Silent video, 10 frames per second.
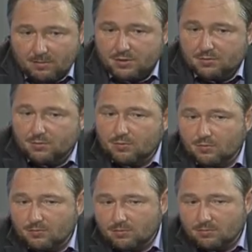
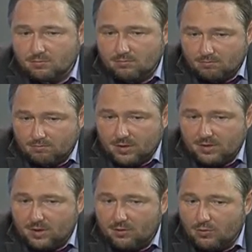почему
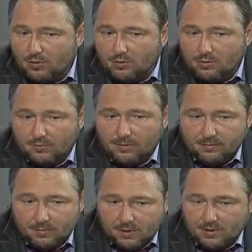прошлогоднее сопло
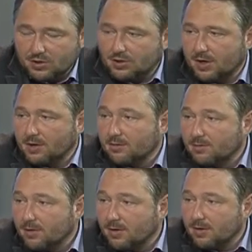вот лежит рядом?
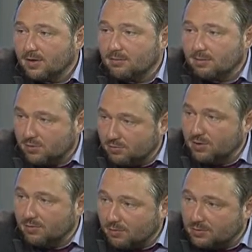Почему
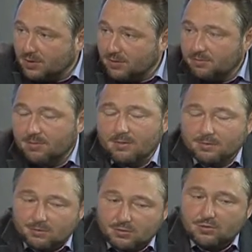не его ставим? А
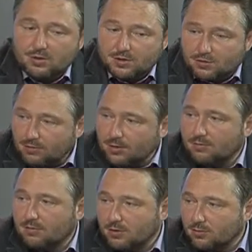потому что расчетное,
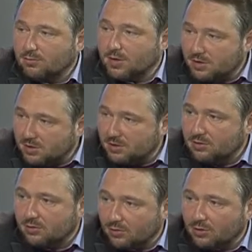вот оно меньше,
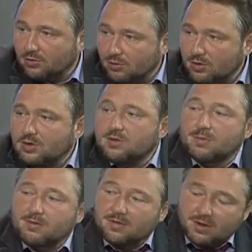то-то, то-то, и
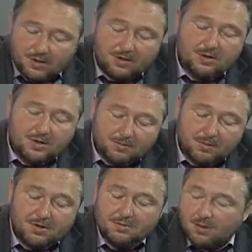тепловики не
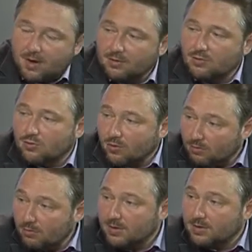принимают
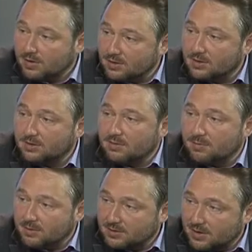дом если не
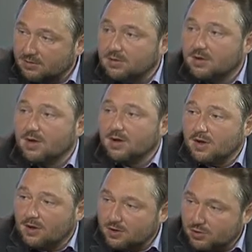поставить
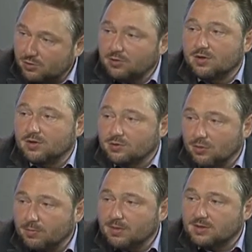расчетное
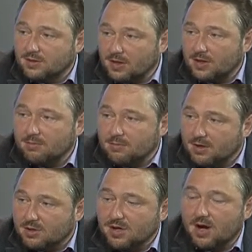сопло старое
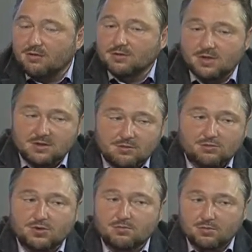меньше. А вот если
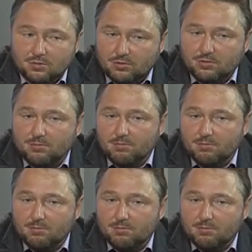уже будут